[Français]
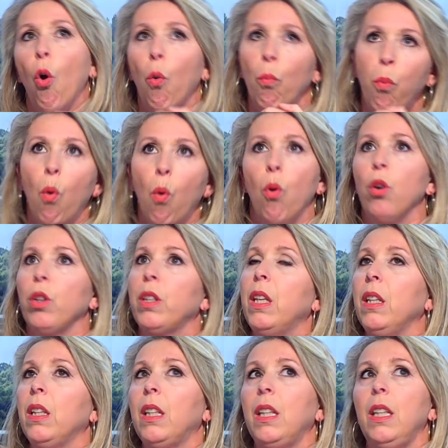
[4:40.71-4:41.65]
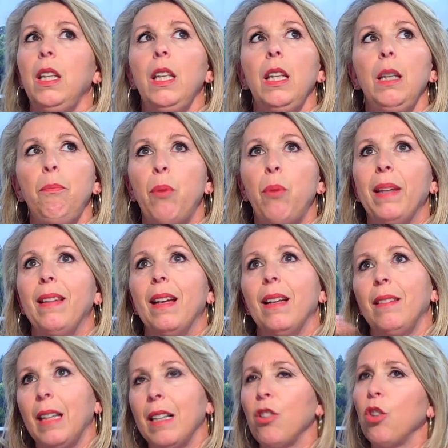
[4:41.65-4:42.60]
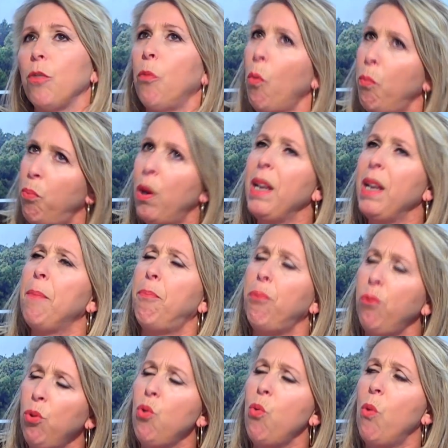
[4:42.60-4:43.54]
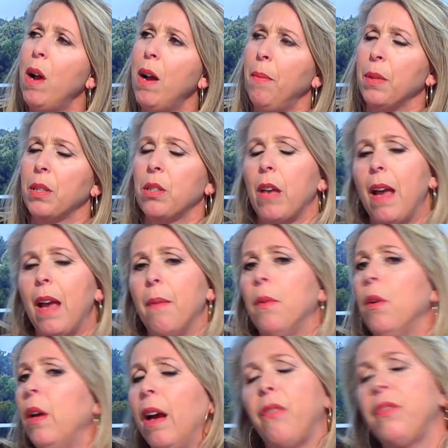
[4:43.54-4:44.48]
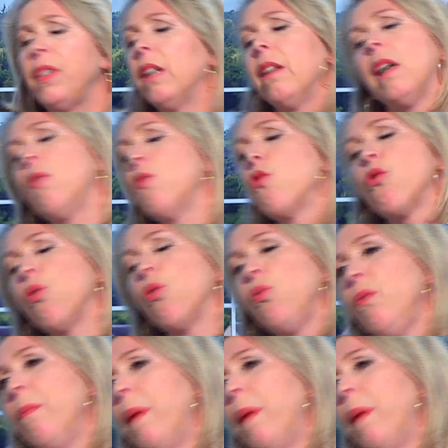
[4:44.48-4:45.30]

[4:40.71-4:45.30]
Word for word: bon, qui, peut être intéressante, mais on peut aller plus loin parce qu'elle reviendrait aujourd'hui,